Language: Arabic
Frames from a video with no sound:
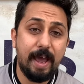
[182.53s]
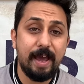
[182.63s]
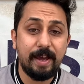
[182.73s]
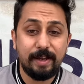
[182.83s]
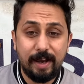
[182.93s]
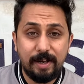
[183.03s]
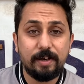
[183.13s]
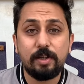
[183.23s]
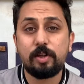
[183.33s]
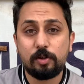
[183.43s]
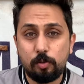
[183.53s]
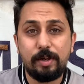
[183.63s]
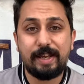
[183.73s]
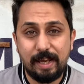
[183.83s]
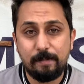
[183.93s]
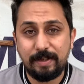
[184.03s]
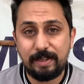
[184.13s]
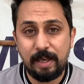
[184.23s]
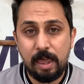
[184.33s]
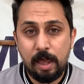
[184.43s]
معاه هنا نقدر نقول الكلمه
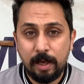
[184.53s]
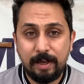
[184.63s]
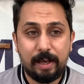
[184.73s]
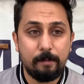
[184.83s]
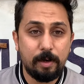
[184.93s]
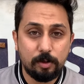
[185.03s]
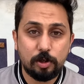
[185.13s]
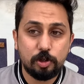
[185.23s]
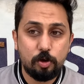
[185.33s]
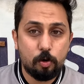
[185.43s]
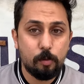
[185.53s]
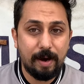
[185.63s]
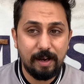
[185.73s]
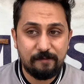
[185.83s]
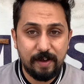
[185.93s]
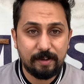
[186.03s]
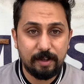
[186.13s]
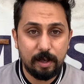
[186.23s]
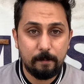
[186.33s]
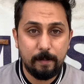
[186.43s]
دي لكن ما نقدرش نحكم على
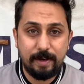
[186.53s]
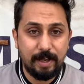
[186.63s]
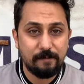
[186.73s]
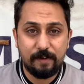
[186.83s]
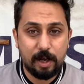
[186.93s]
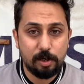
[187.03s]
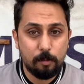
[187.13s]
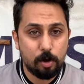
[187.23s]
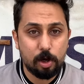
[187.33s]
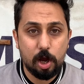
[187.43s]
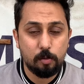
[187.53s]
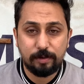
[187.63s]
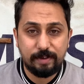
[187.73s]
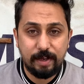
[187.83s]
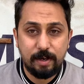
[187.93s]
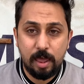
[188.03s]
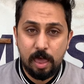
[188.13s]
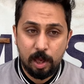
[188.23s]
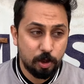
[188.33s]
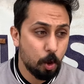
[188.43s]
فرد ان احنا فرخناه مره او اتنين
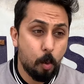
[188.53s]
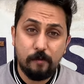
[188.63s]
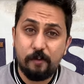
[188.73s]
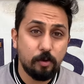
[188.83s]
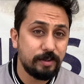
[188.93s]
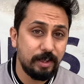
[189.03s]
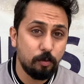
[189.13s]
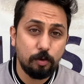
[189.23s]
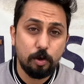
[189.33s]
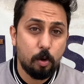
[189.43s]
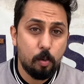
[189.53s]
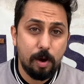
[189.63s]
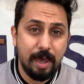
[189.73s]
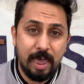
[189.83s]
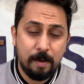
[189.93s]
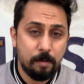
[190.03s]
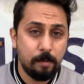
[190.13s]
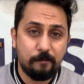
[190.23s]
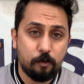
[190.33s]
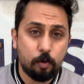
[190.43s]
ان هو فاضي وان هو
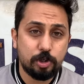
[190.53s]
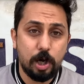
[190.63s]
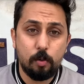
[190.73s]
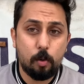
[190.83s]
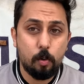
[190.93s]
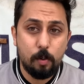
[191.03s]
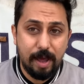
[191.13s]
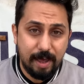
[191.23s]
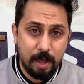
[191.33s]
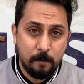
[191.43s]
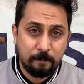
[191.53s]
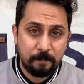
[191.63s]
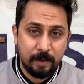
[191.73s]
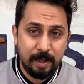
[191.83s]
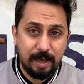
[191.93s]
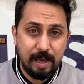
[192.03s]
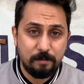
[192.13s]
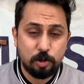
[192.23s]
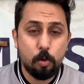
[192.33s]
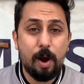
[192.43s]
ما بيفركش او جواه
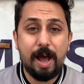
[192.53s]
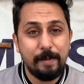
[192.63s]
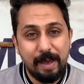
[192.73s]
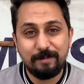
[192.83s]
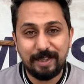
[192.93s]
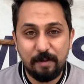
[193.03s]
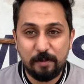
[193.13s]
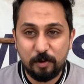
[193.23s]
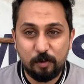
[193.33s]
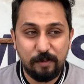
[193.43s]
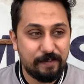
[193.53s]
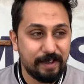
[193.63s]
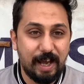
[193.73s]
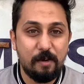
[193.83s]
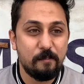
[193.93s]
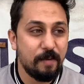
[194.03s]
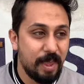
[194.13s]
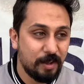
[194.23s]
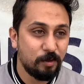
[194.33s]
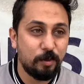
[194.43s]
آه، مش جواه حمام زي ما بنقول فرد حمام
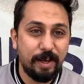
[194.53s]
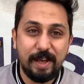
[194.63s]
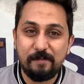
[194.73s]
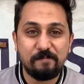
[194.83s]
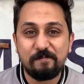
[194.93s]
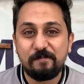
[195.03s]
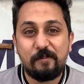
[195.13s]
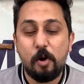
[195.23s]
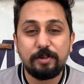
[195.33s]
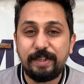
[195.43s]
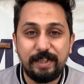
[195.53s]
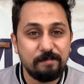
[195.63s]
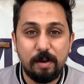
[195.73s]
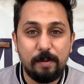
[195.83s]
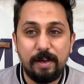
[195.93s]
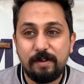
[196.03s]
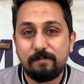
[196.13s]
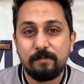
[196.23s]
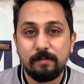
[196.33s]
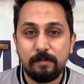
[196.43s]
بيقولوا ايه فاضي ما
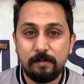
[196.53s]
بي